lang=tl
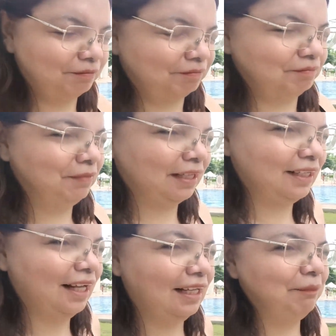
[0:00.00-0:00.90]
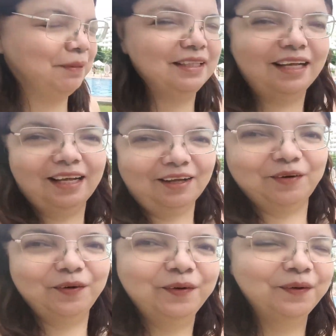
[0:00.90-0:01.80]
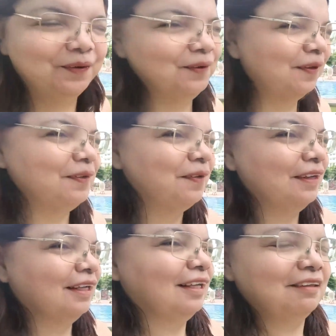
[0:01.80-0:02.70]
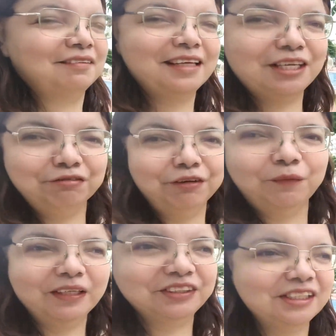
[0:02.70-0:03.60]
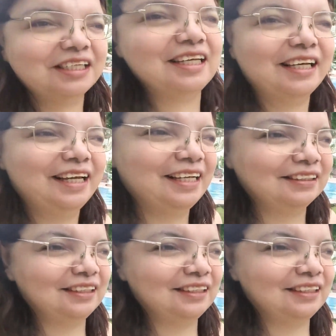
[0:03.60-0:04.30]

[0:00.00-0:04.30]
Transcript: magkakapi na ako. Thank you for watching guys.